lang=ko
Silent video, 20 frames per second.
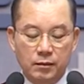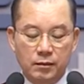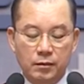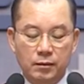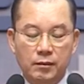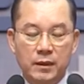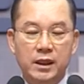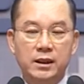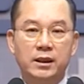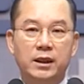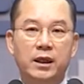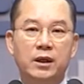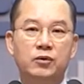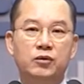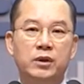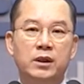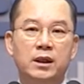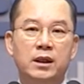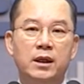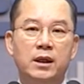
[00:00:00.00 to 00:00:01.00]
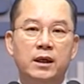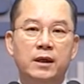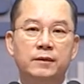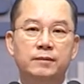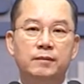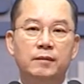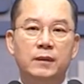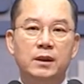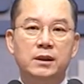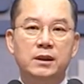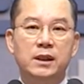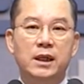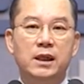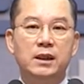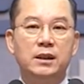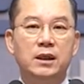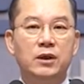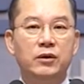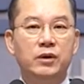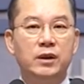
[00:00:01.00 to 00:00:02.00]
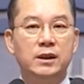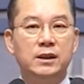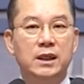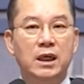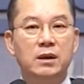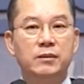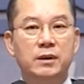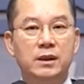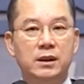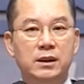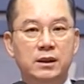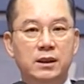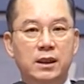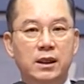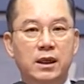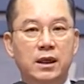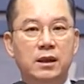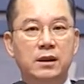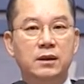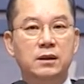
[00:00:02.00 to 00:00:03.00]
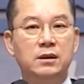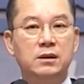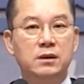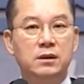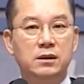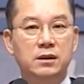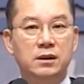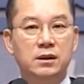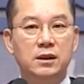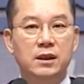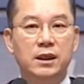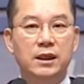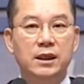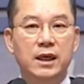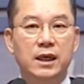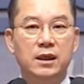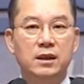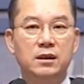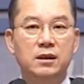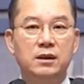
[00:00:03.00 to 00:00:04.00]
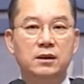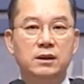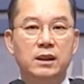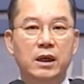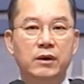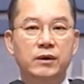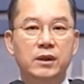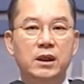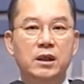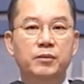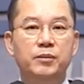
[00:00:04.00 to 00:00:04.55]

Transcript: 만약에 우리가 신앙 연륜이 짧은 것이나 능력이 약한 것 따위를